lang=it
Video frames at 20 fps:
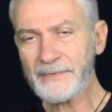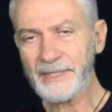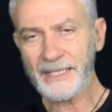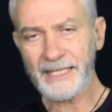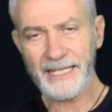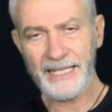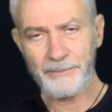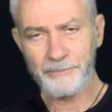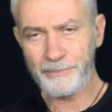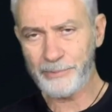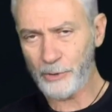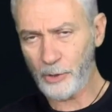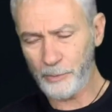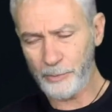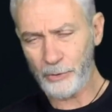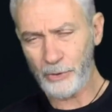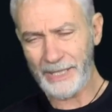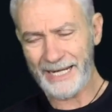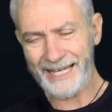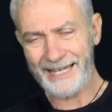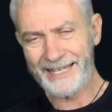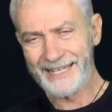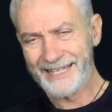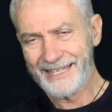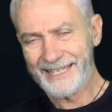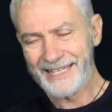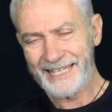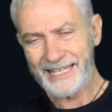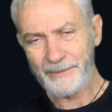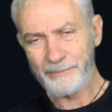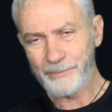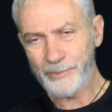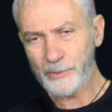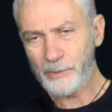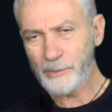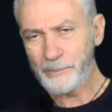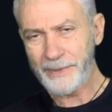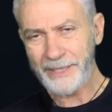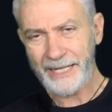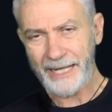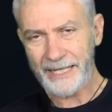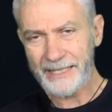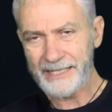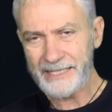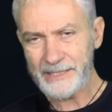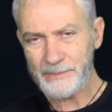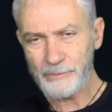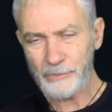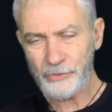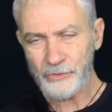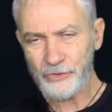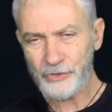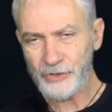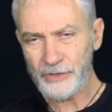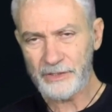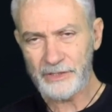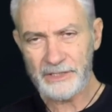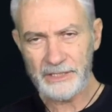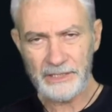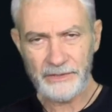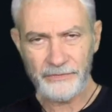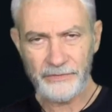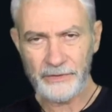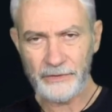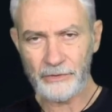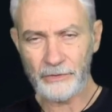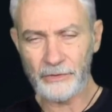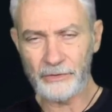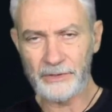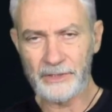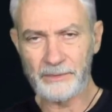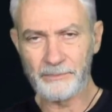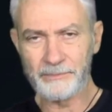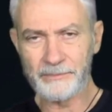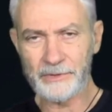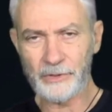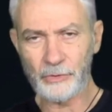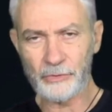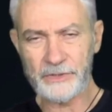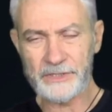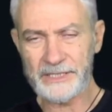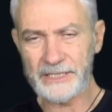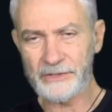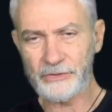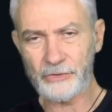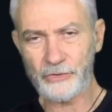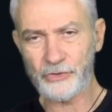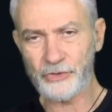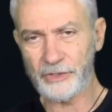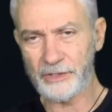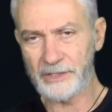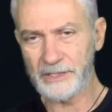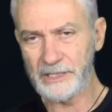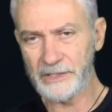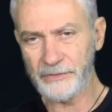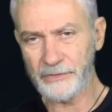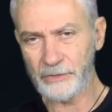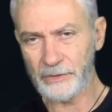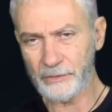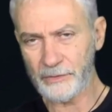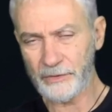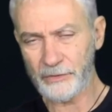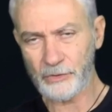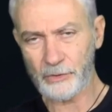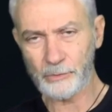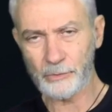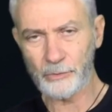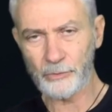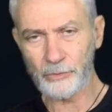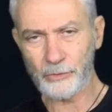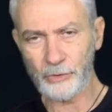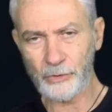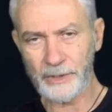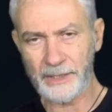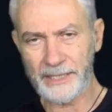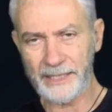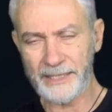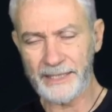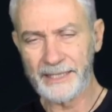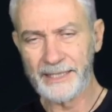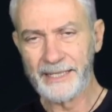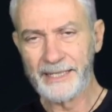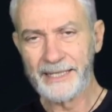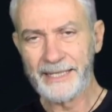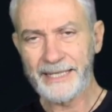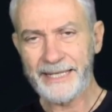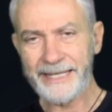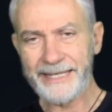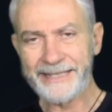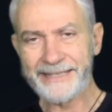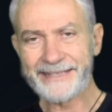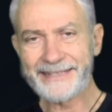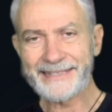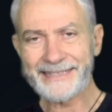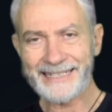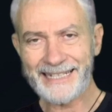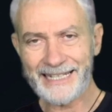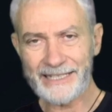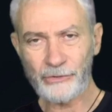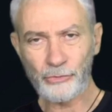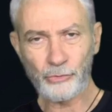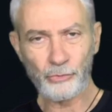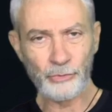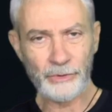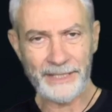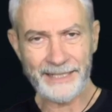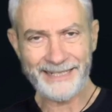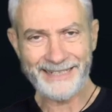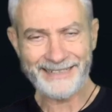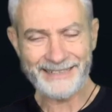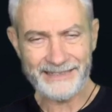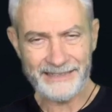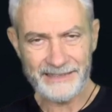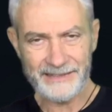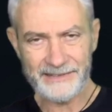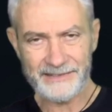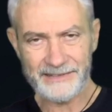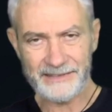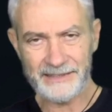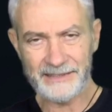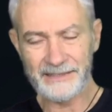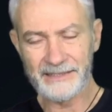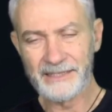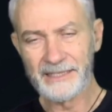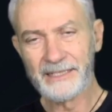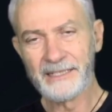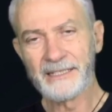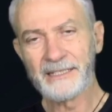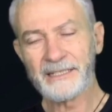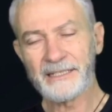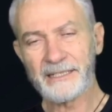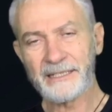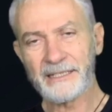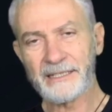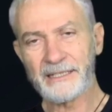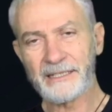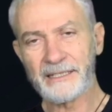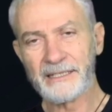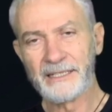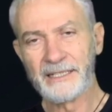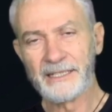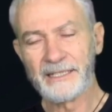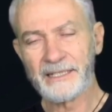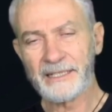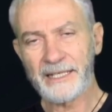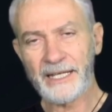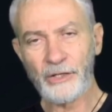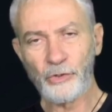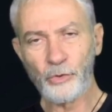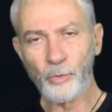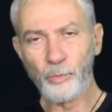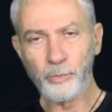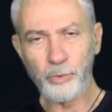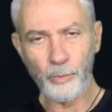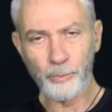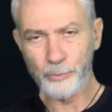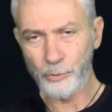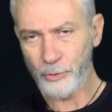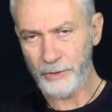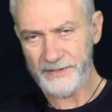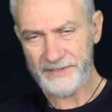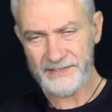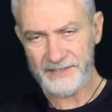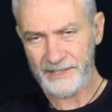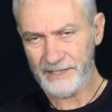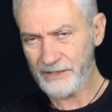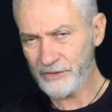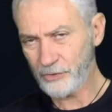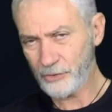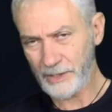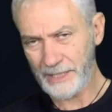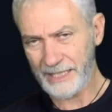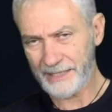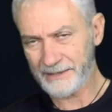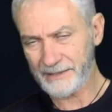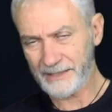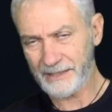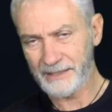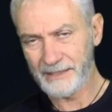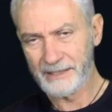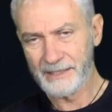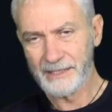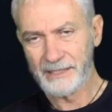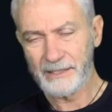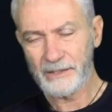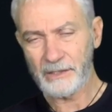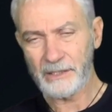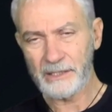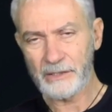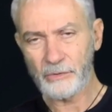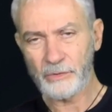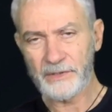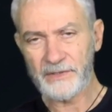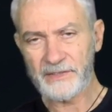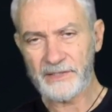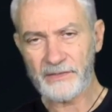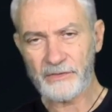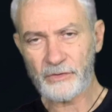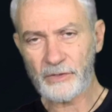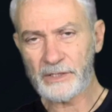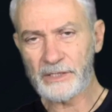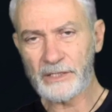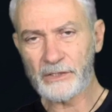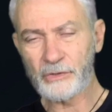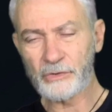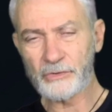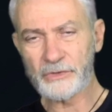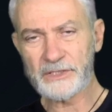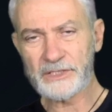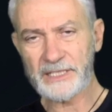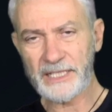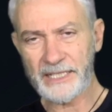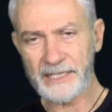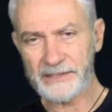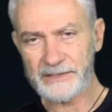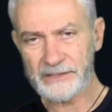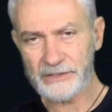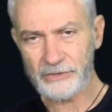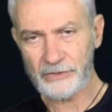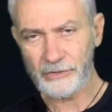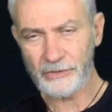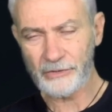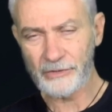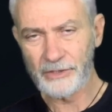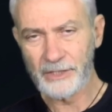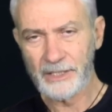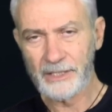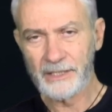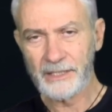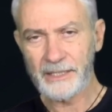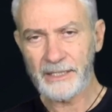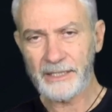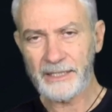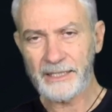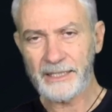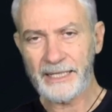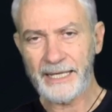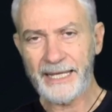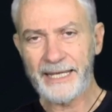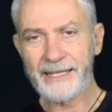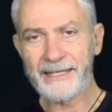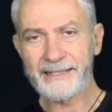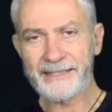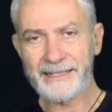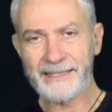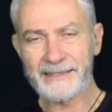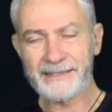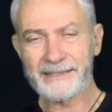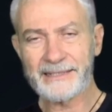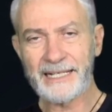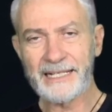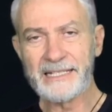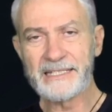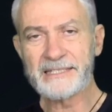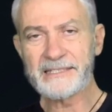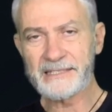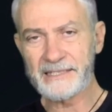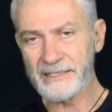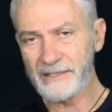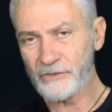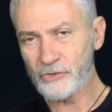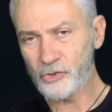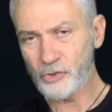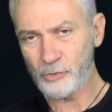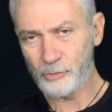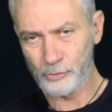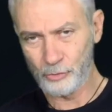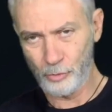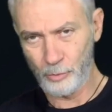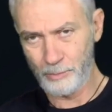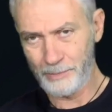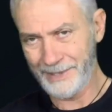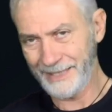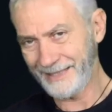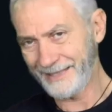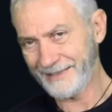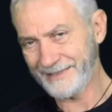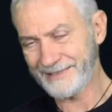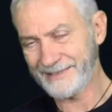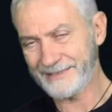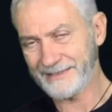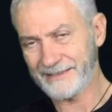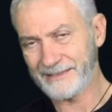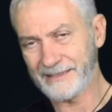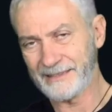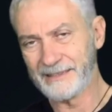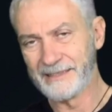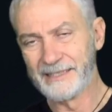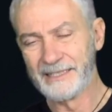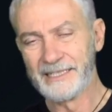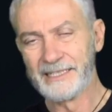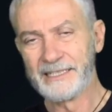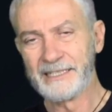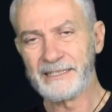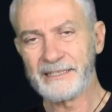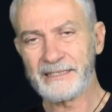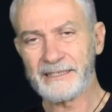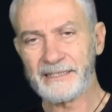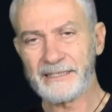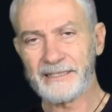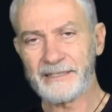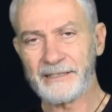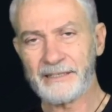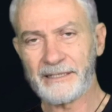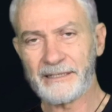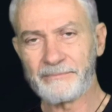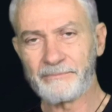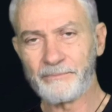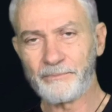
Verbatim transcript: è proprio la, è proprio il meccanismo scientifico, del consenso scientifico a questo punto che è entrato in una crisi eh, che non può più essere ignorata. Eh, questa storia del consenso eh, è in realtà il sintomo di un malessere, eh,